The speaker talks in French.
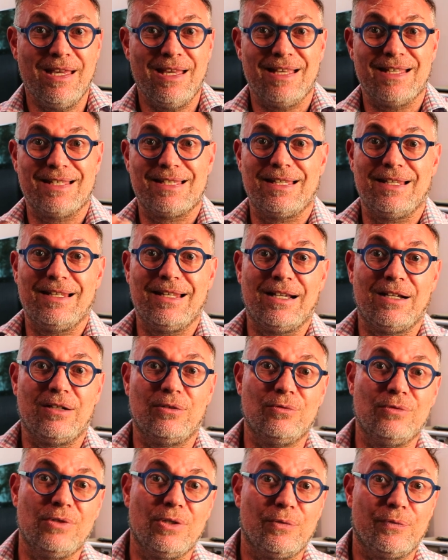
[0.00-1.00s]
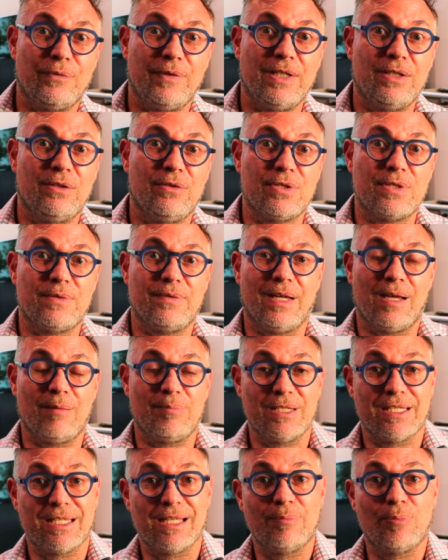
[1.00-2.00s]
Et c'est là où le fait de se faire
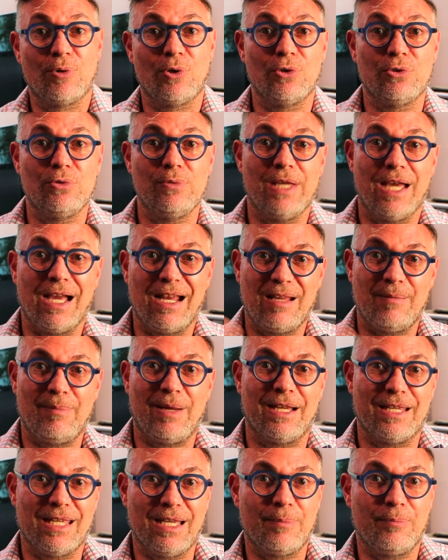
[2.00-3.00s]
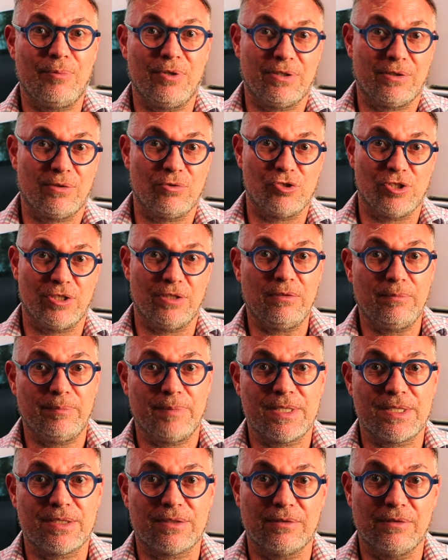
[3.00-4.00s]
appliquer le produit à la barrière peut être gênant
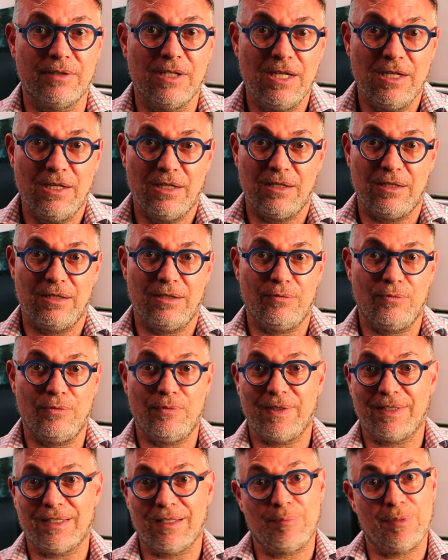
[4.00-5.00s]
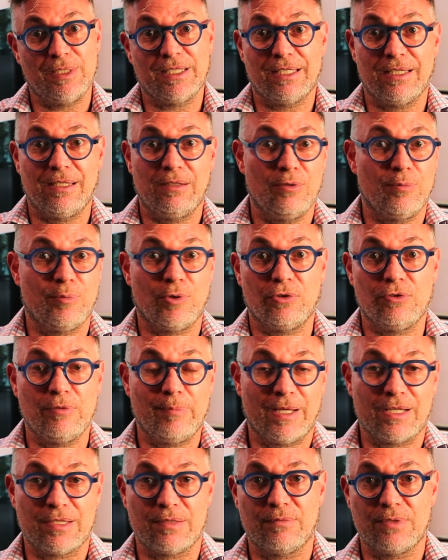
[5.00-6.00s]
parce que euh, vous faites appliquer le produit,
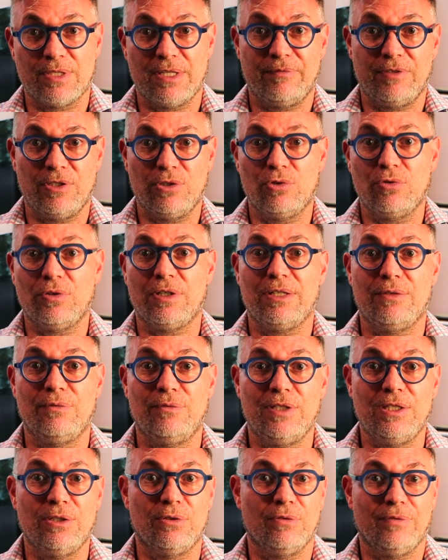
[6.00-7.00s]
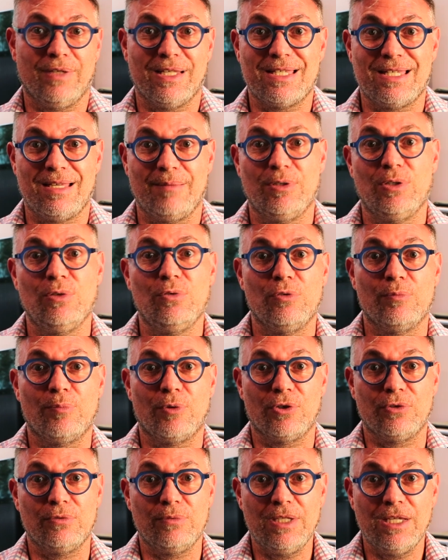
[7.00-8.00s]
par exemple, vous avez une durée de vie de 25 minutes du
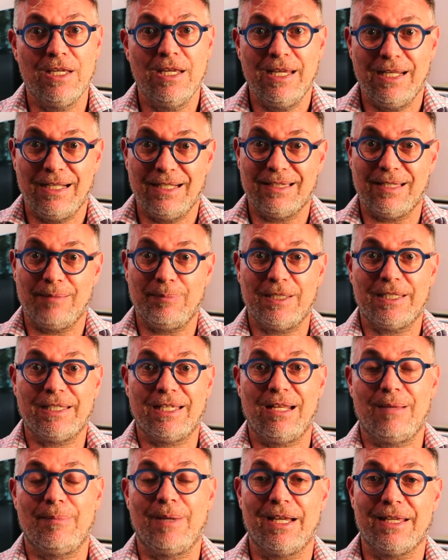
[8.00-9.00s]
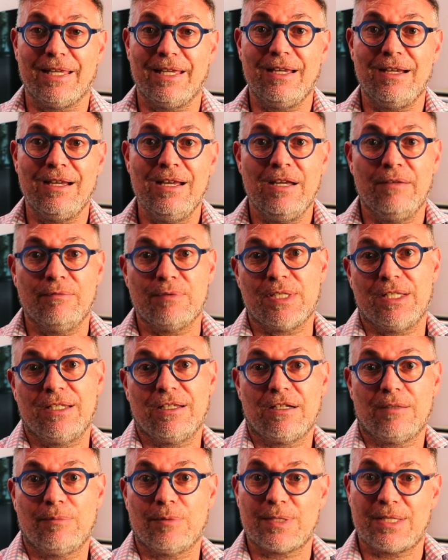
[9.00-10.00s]
produit, il est appliqué à la barrière, vous allez
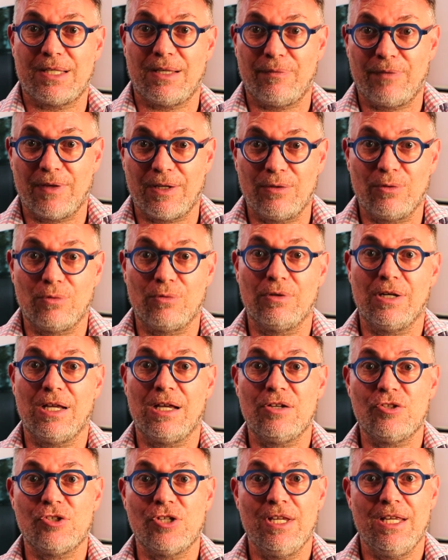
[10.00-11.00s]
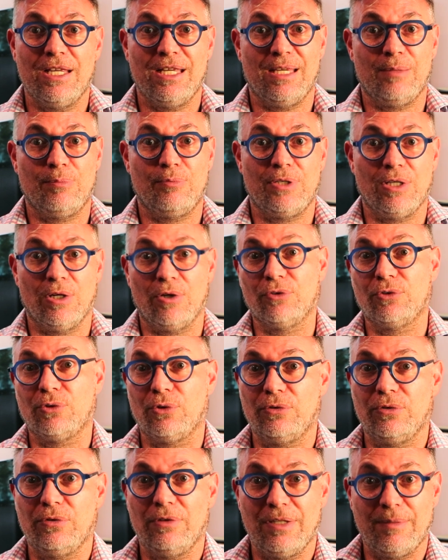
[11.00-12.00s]
commencer à faire le roulage et puis
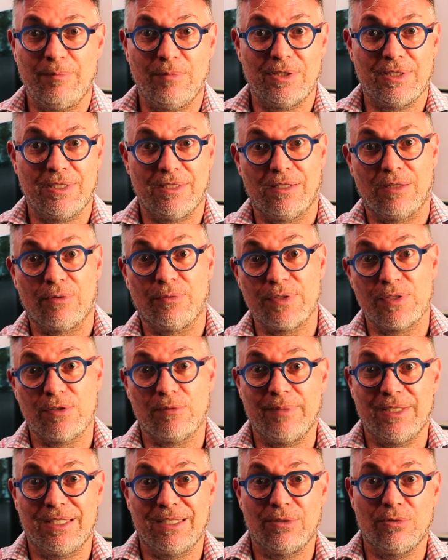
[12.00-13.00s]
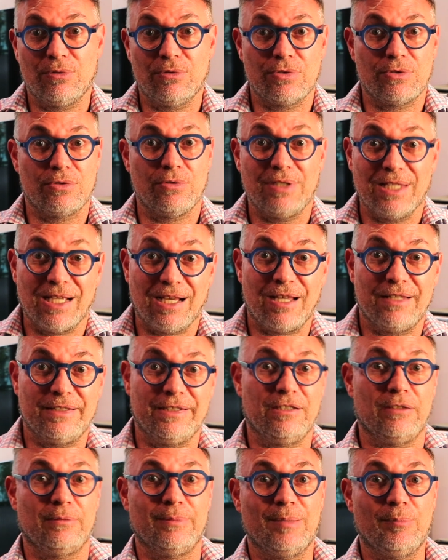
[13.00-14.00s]
entre deux, les, conditions météo se dégradent
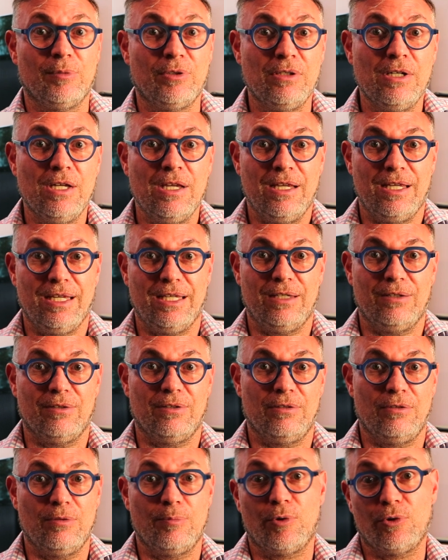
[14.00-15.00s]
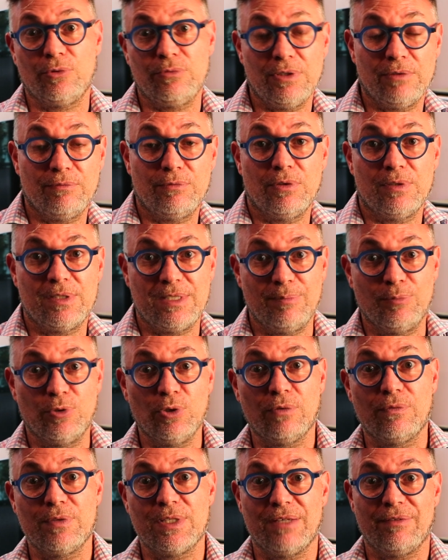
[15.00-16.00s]
énormément et euh, le produit de type
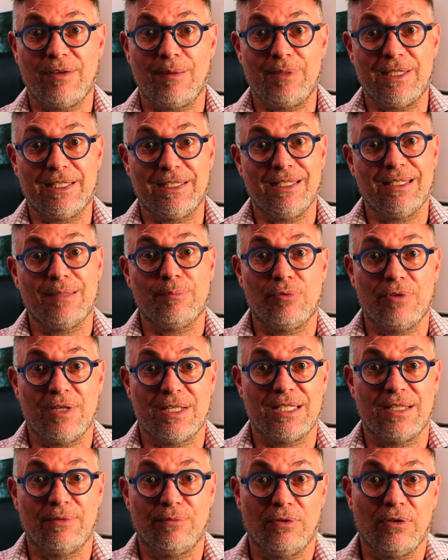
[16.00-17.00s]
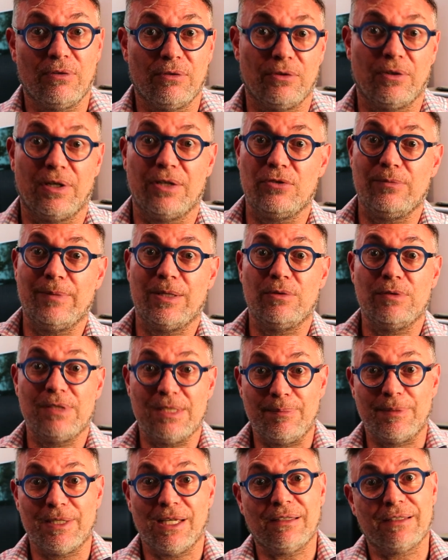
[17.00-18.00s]
2 que vous avez appliqué n'est plus assez fort, on aurait dû mettre du
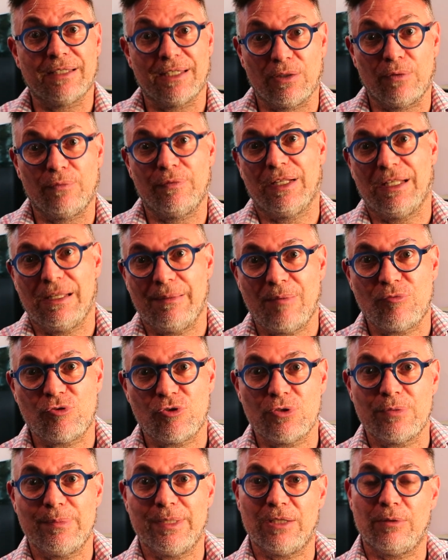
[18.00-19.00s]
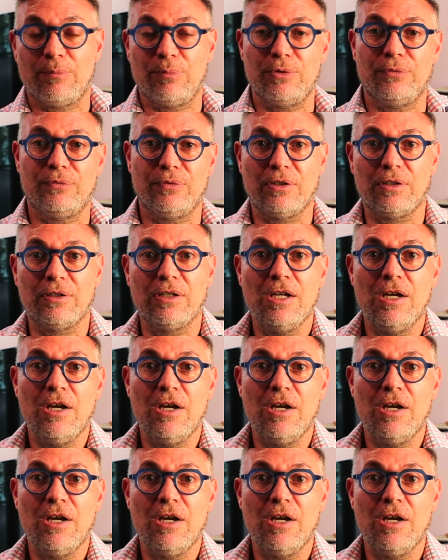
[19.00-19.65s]
type 4 qui est en fait la même chose mais en plus fort.